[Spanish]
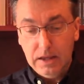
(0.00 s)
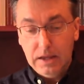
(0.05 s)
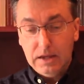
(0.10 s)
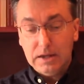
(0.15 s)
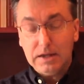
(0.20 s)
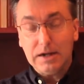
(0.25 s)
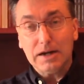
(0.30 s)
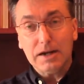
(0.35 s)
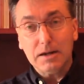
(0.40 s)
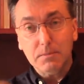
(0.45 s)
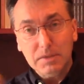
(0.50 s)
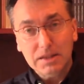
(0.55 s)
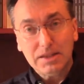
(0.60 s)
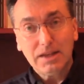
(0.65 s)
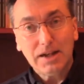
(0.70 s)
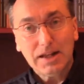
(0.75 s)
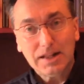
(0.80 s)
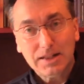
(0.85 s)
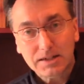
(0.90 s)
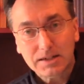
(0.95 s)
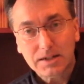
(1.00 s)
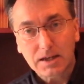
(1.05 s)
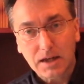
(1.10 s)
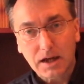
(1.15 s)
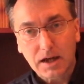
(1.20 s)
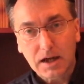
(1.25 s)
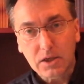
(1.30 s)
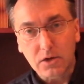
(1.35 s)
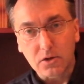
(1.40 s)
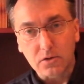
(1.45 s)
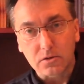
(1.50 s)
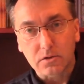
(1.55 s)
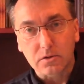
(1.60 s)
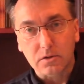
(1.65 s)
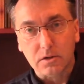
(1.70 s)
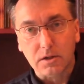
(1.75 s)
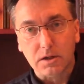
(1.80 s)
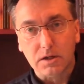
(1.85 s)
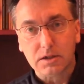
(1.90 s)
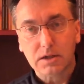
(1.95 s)
remiten al desengaño,
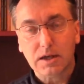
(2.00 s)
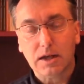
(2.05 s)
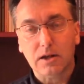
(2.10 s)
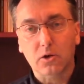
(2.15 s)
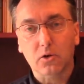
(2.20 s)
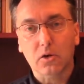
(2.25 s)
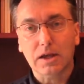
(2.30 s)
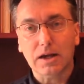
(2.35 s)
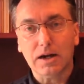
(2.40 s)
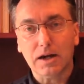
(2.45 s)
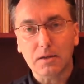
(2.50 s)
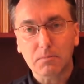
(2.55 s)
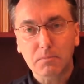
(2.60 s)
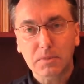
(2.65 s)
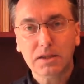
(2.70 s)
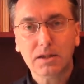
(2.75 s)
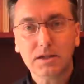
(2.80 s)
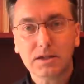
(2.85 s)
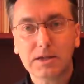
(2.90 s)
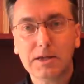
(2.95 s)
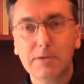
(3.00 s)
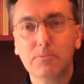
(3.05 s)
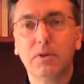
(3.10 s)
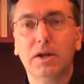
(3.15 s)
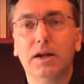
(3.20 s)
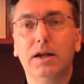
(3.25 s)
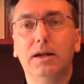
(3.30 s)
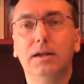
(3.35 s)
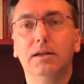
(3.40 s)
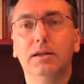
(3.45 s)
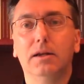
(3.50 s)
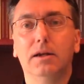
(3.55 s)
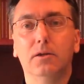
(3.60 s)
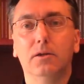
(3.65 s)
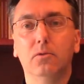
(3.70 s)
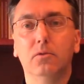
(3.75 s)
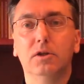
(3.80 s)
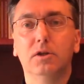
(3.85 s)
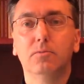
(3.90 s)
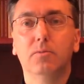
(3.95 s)
que es a lo que remite siempre la
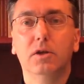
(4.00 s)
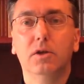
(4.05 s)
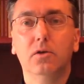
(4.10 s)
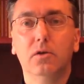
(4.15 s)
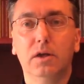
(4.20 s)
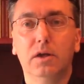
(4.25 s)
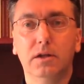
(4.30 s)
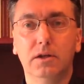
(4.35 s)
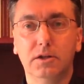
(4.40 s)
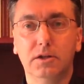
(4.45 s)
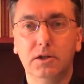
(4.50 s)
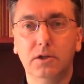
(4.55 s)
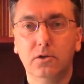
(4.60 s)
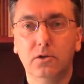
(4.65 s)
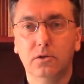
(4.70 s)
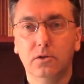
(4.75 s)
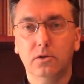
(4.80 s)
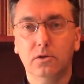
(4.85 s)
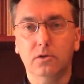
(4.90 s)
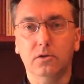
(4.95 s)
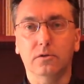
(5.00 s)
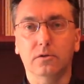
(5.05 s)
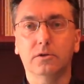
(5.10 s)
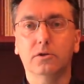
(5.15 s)
literatura española del siglo de oro.